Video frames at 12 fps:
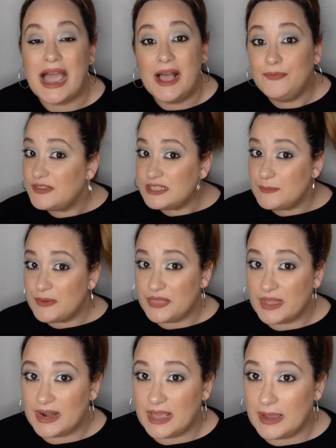Antes de
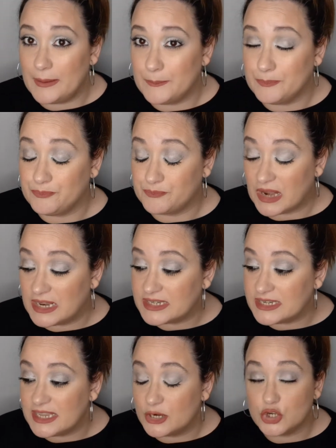empezar a,
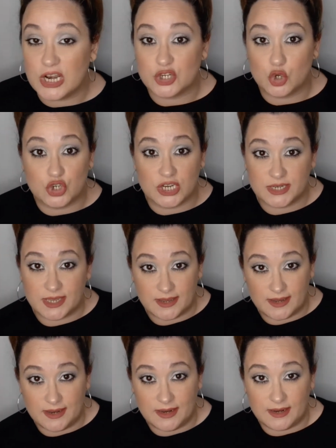enseñaros las cosas
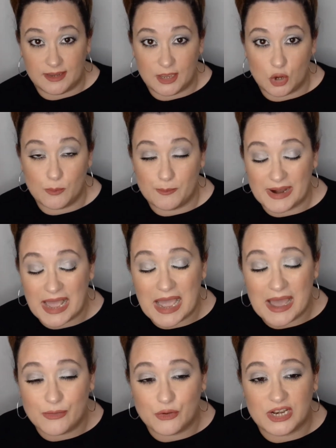que, he
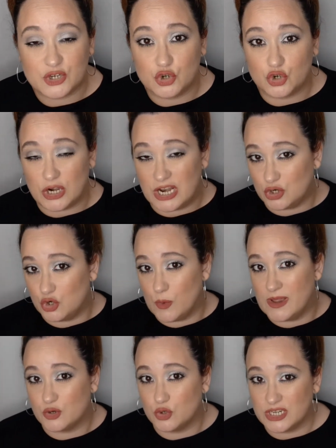comprado y las,
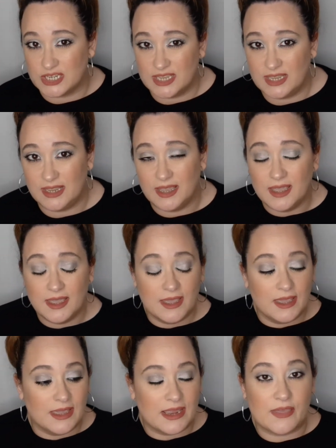nuevas cosas que,
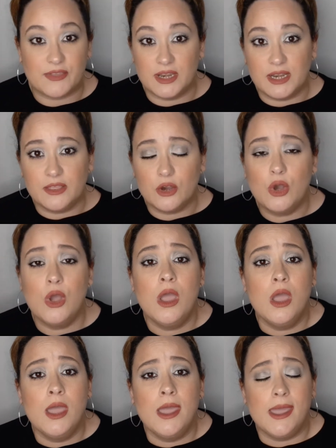he adquirido,
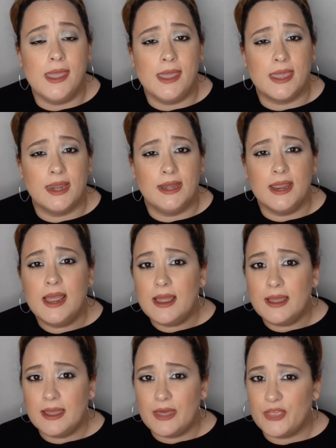eh,
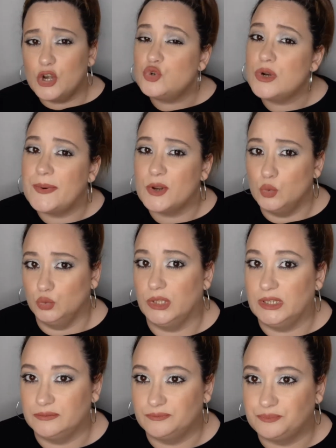quería haceros una
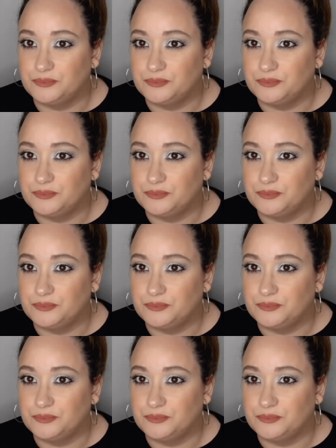pregunta.